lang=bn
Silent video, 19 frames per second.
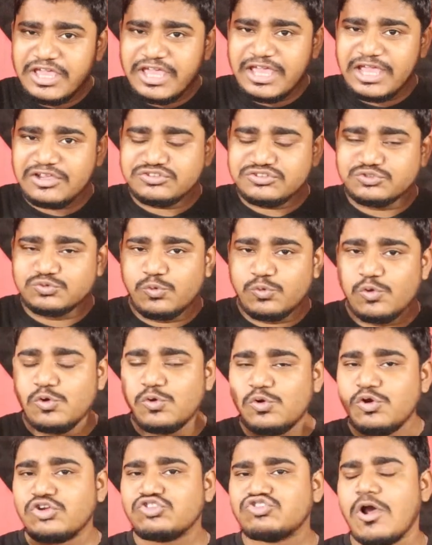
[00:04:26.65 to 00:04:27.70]
এ
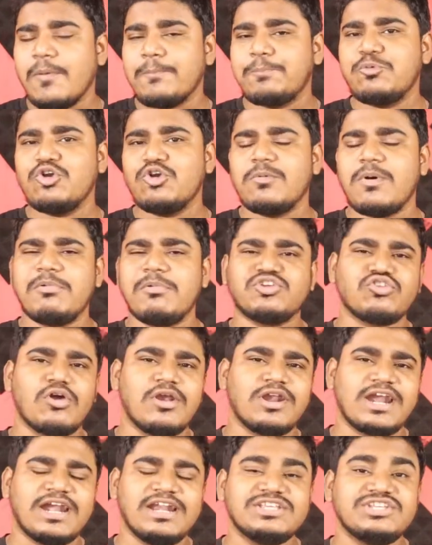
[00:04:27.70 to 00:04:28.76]
স্কুলগুলো সম্পূর্ণভাবে
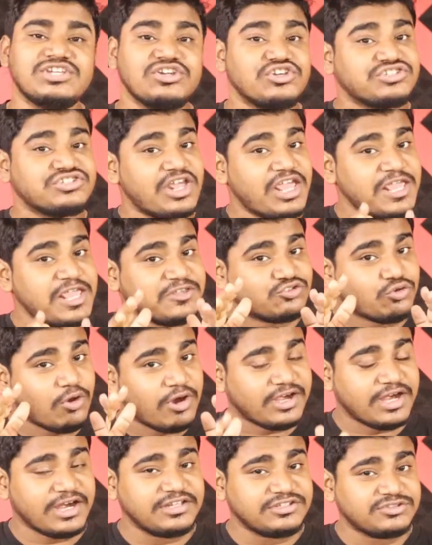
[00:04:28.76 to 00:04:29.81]
সরকারি ছিল সেই
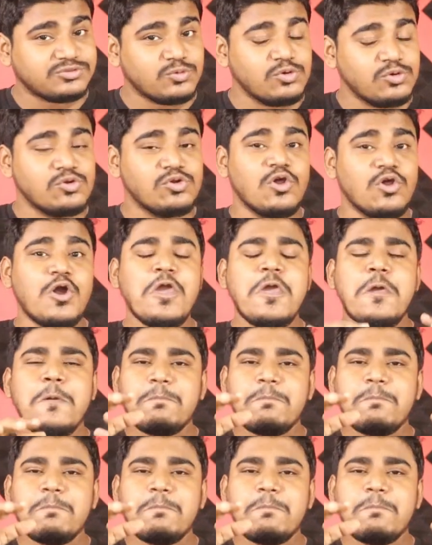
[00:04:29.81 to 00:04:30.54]
সরকারি স্কুলগুলো